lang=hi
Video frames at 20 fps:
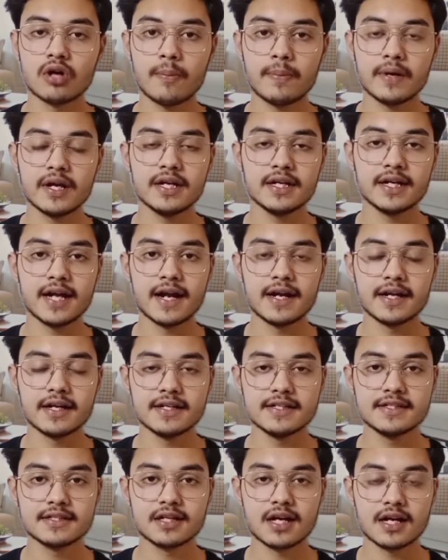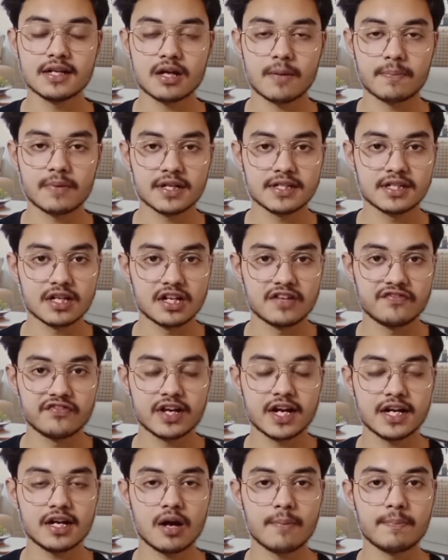तो आप इन कैटेगरीज का अपना
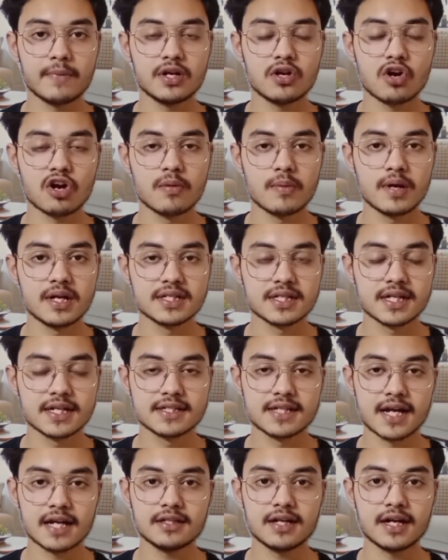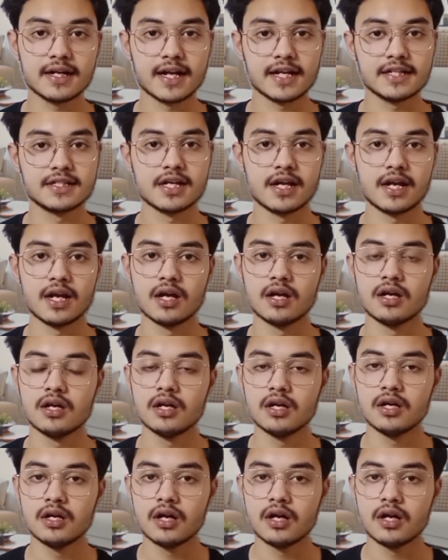सर्टिफिकेट अपने डॉक्यूमेंट्स के साथ अटैच करें